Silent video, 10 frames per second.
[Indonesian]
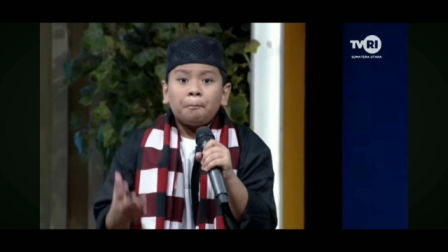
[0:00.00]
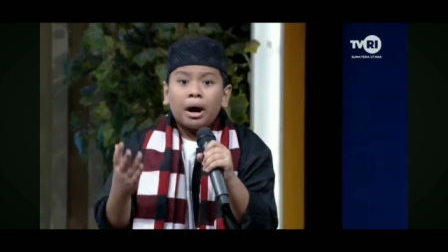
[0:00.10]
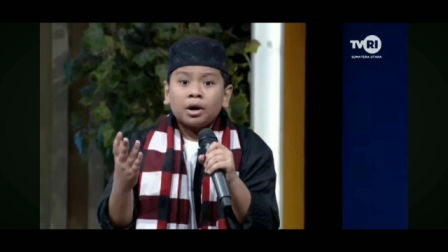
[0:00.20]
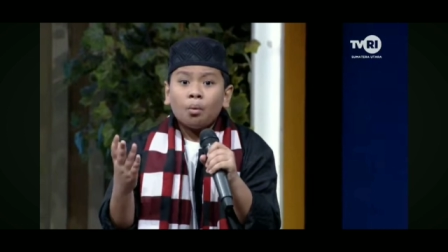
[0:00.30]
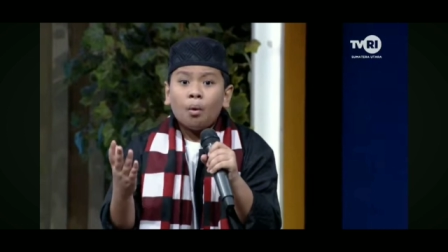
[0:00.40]

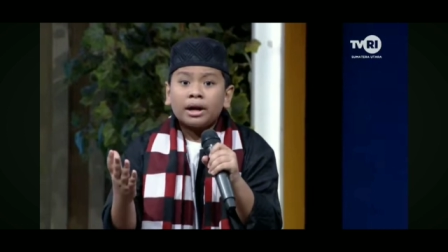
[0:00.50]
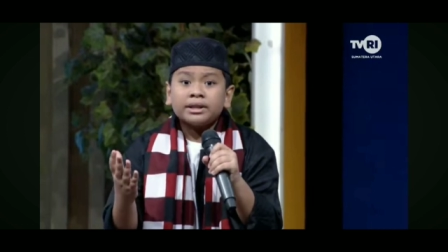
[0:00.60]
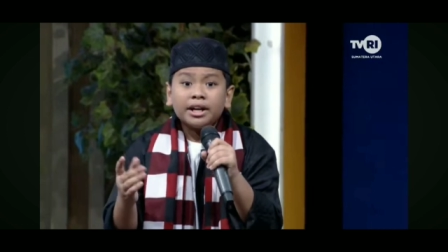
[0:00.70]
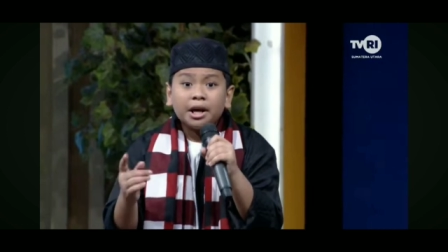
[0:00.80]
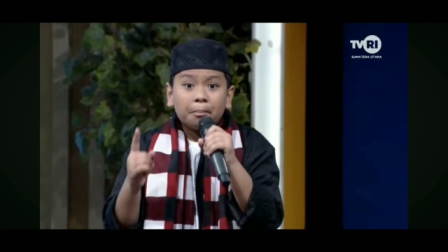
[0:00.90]
Para
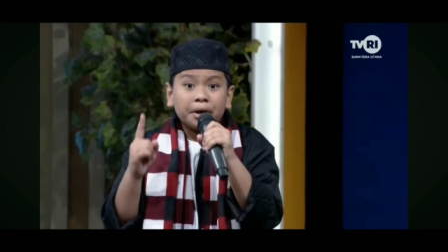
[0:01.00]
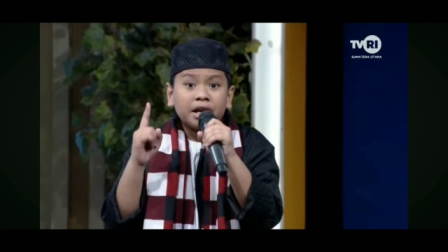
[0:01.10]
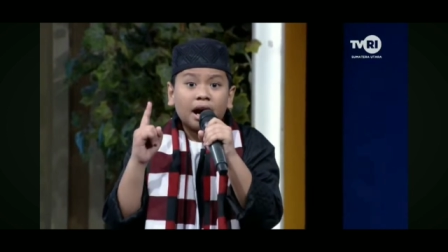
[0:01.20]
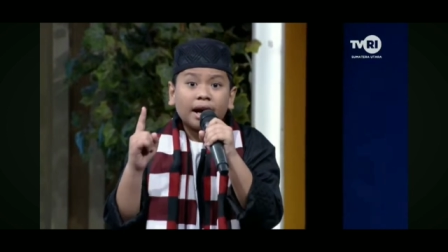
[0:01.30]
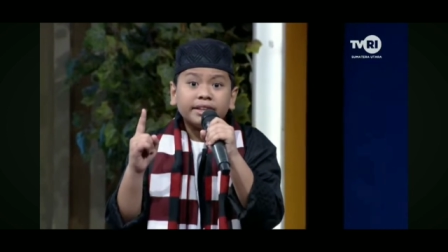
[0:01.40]
warga yang
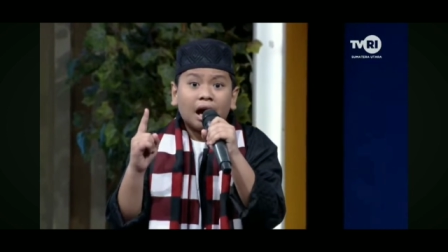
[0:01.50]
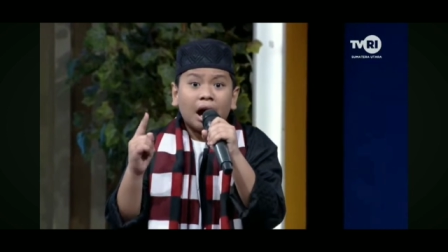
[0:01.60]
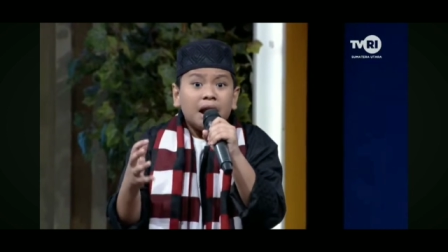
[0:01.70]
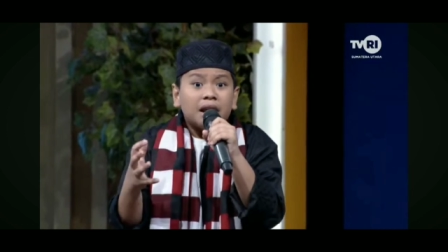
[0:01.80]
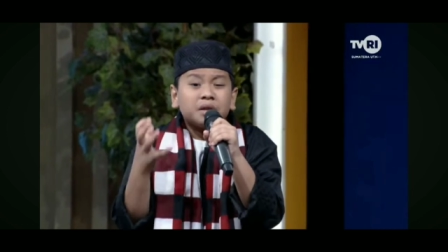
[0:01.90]
mendengarnya
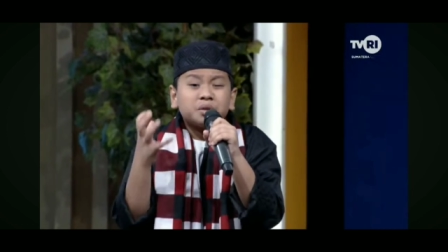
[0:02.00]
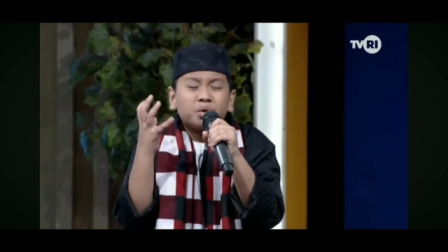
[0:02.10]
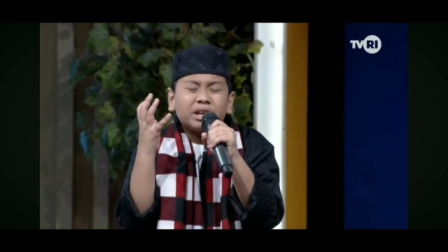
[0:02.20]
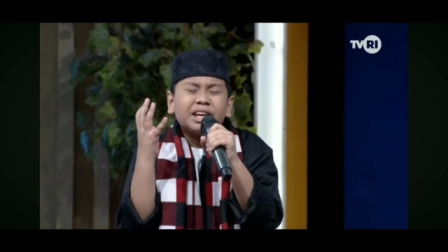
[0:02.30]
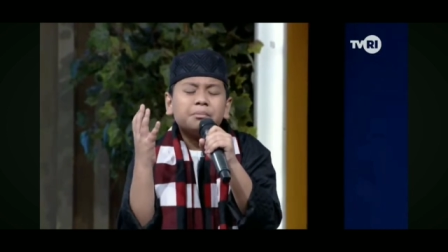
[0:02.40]

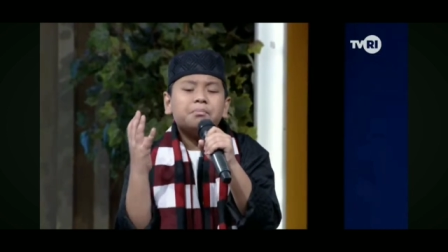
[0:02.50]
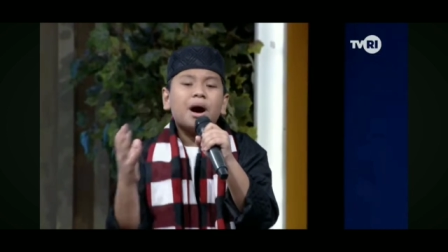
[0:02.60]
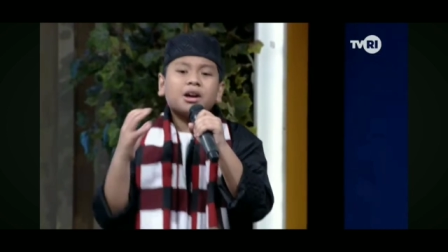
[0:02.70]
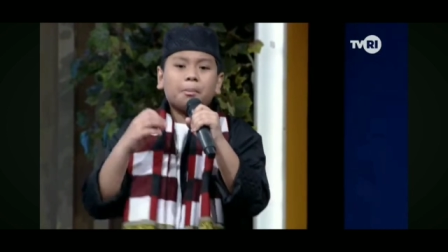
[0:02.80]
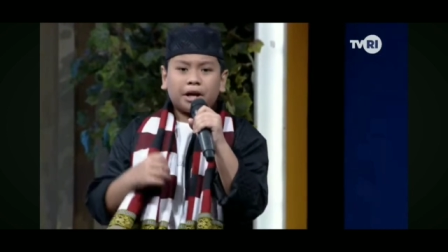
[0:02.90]
langsung iba
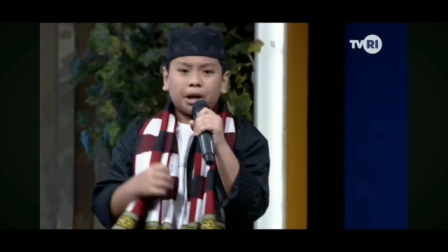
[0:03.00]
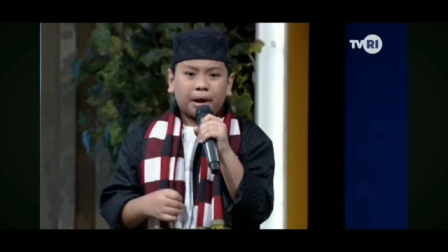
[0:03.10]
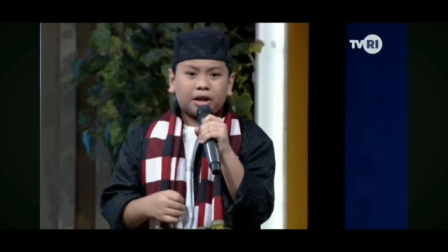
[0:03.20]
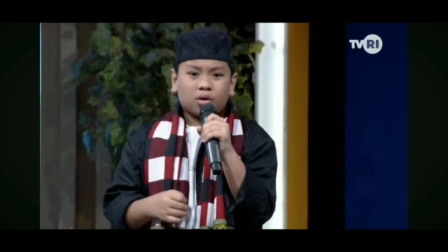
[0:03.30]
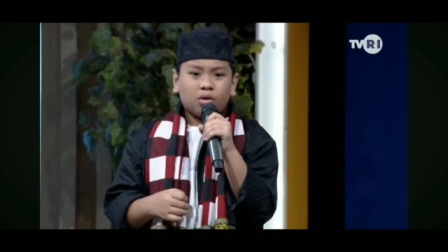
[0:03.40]
kepada
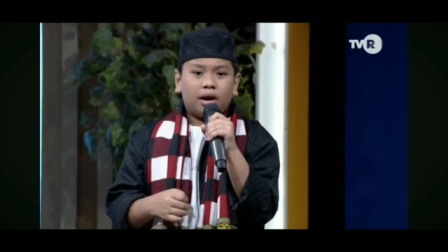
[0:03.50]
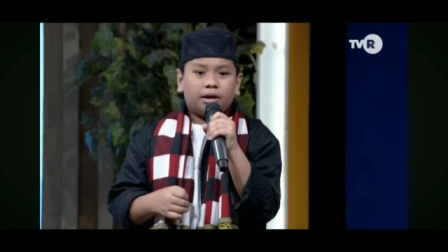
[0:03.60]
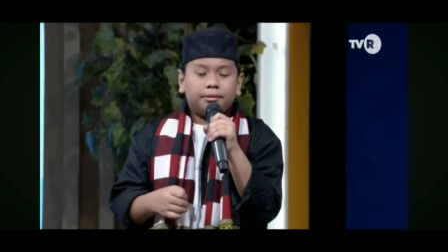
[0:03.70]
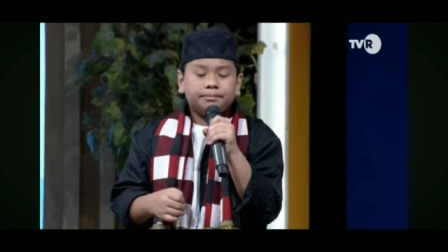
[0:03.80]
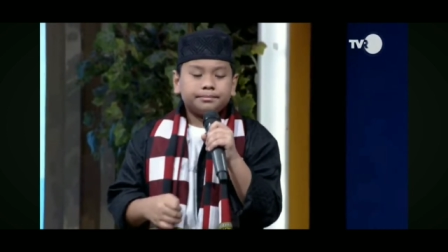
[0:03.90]
Pak Togar.